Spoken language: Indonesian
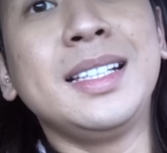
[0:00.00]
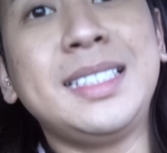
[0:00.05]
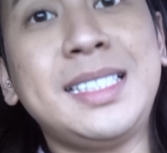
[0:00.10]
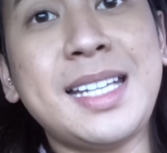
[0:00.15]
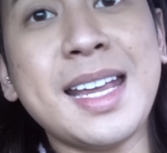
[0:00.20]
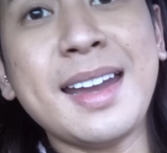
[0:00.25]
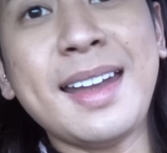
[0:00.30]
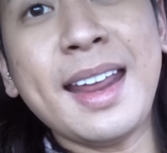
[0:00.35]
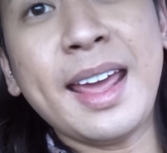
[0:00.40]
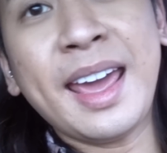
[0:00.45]

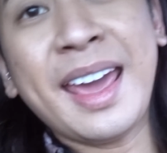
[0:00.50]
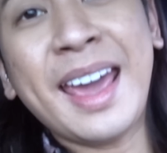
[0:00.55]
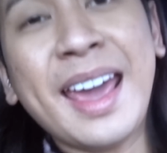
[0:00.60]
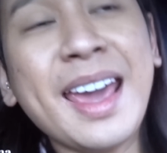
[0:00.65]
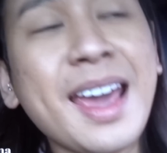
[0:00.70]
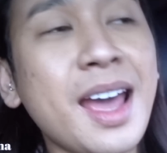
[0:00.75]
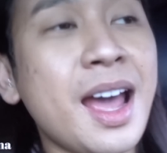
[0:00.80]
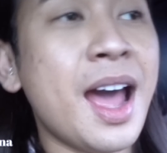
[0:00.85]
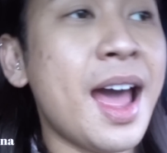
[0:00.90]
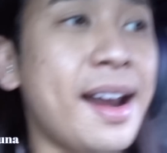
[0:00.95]
Jadi
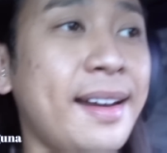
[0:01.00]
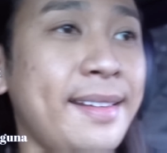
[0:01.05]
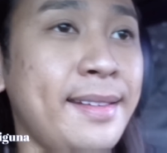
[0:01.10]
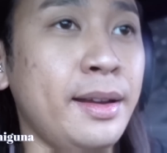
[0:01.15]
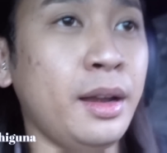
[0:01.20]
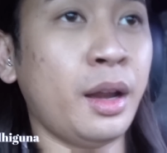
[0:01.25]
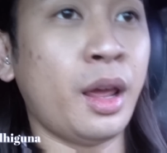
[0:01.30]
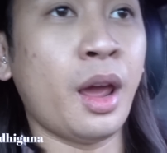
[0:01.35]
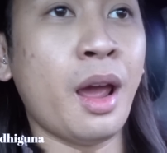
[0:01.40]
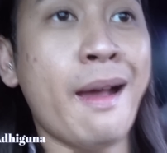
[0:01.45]

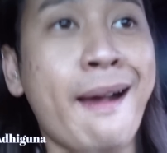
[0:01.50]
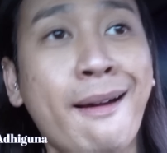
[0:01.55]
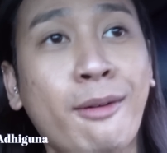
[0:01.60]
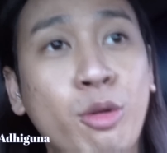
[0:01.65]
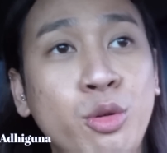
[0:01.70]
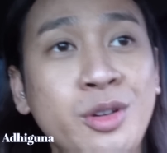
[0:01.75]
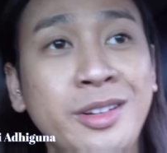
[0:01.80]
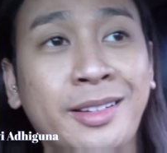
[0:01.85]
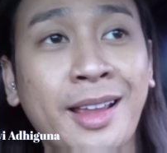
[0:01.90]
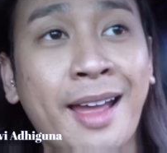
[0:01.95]
hari ini
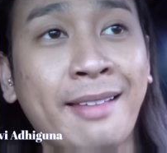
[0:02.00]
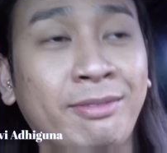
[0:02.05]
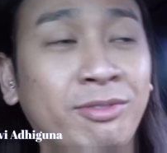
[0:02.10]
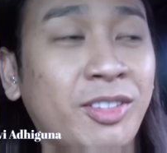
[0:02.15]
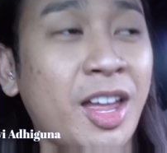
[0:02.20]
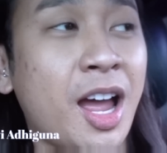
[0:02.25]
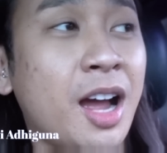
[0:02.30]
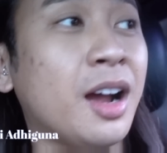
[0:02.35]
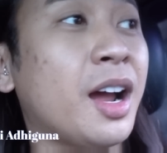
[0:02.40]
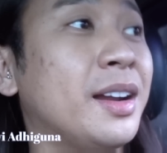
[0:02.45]
aku
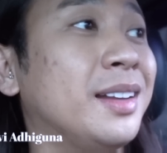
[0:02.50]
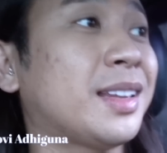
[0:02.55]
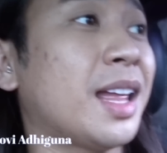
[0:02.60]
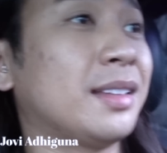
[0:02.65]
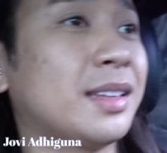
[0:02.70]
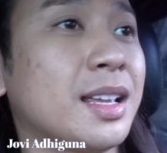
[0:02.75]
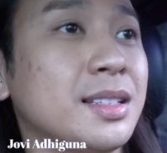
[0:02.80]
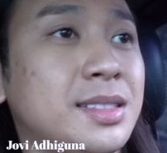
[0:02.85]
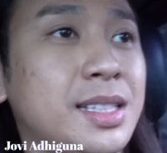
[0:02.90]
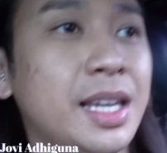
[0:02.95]
ditantang Gak
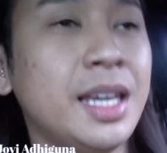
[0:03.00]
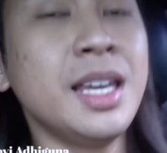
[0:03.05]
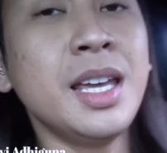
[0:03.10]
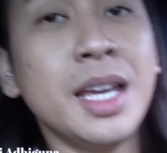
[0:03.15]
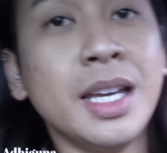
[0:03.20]
ditantang sih